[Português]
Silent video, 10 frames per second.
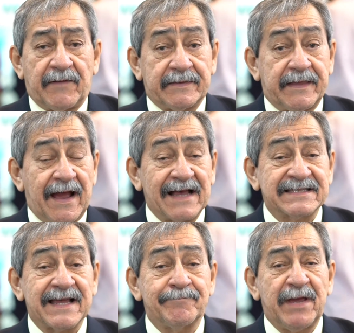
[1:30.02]
vai ter a
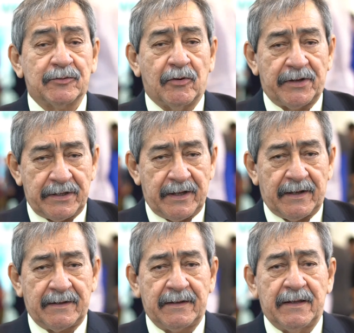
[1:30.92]

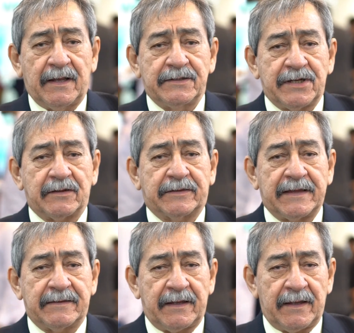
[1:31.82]
sabedoria de
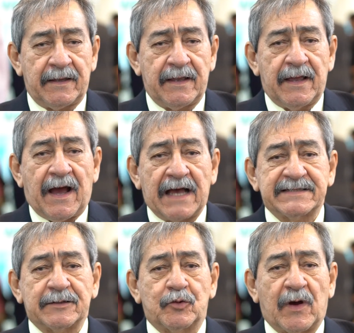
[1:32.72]
entender a
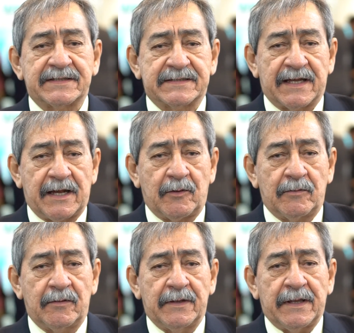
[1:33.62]
situação